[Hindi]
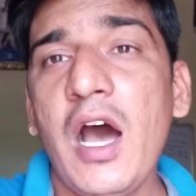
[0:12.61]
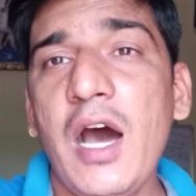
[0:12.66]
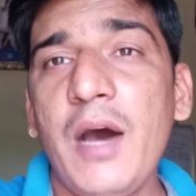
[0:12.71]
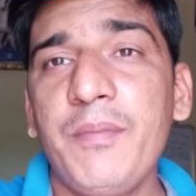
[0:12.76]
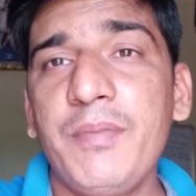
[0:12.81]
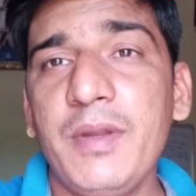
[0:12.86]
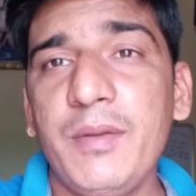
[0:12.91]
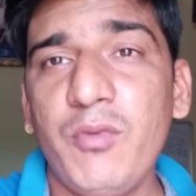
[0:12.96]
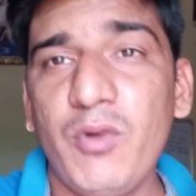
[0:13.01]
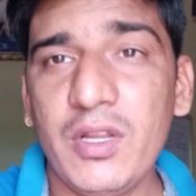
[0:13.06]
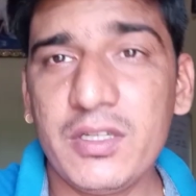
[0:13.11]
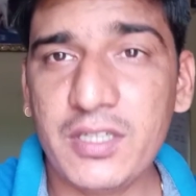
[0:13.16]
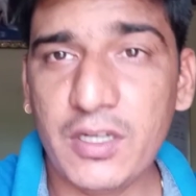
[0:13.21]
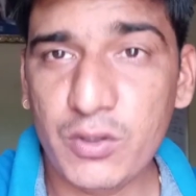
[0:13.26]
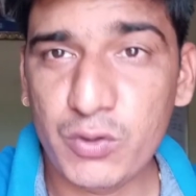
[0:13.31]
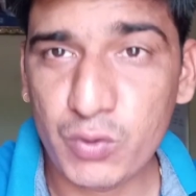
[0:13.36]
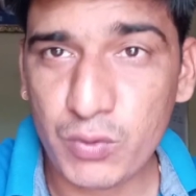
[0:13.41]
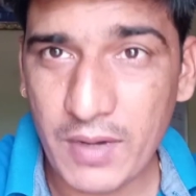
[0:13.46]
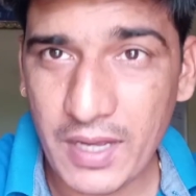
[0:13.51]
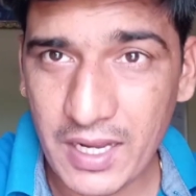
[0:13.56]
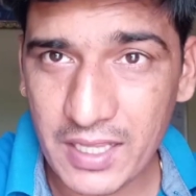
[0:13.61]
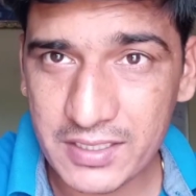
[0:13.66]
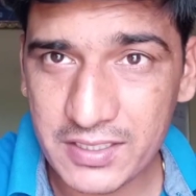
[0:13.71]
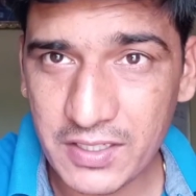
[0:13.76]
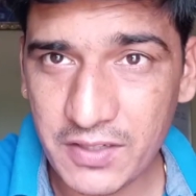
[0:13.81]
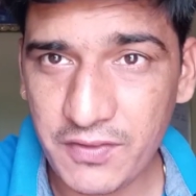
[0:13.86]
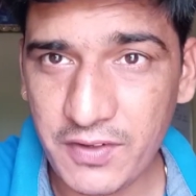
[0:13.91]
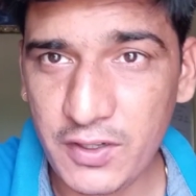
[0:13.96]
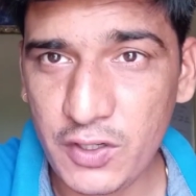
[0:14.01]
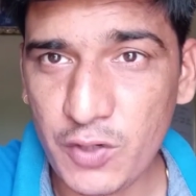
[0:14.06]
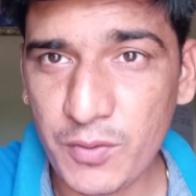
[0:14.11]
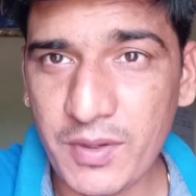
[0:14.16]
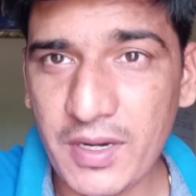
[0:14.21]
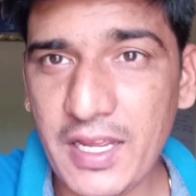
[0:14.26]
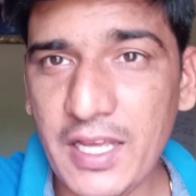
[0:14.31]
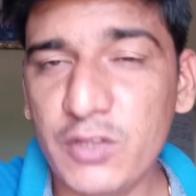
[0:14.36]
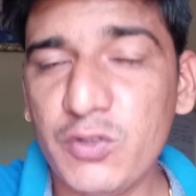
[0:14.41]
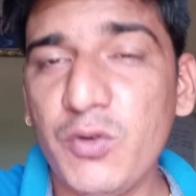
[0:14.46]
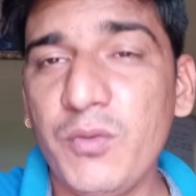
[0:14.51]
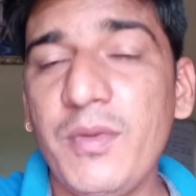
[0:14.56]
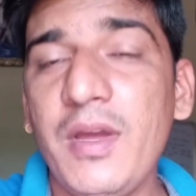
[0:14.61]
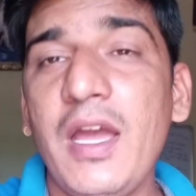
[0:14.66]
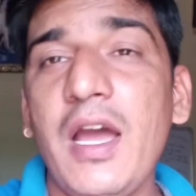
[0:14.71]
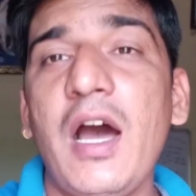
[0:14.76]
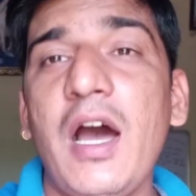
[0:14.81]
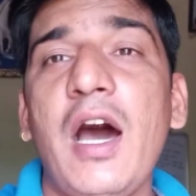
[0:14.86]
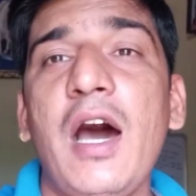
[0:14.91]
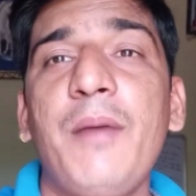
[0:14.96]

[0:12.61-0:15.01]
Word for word: आपने बोला सर दोबारा से वीडियो बनाए तो मैं